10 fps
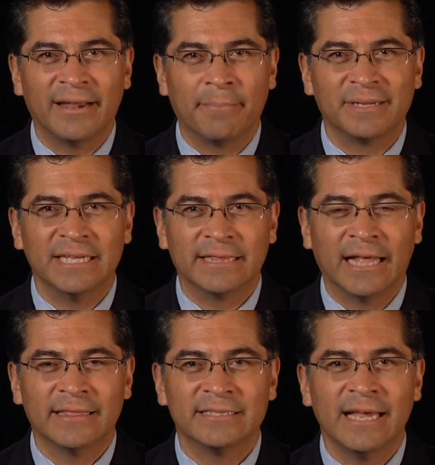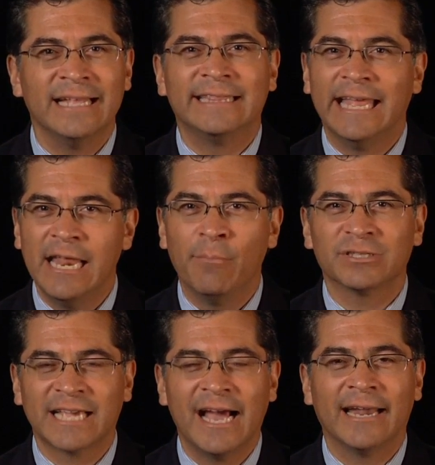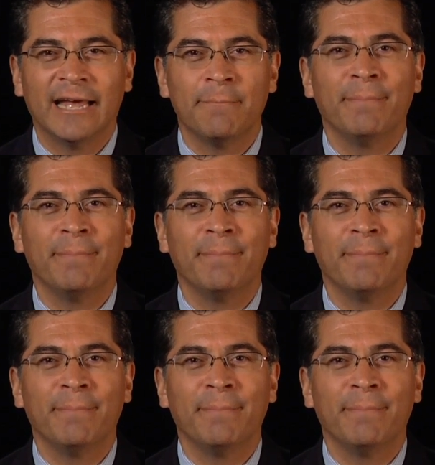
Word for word: Representantes, tenemos que ganar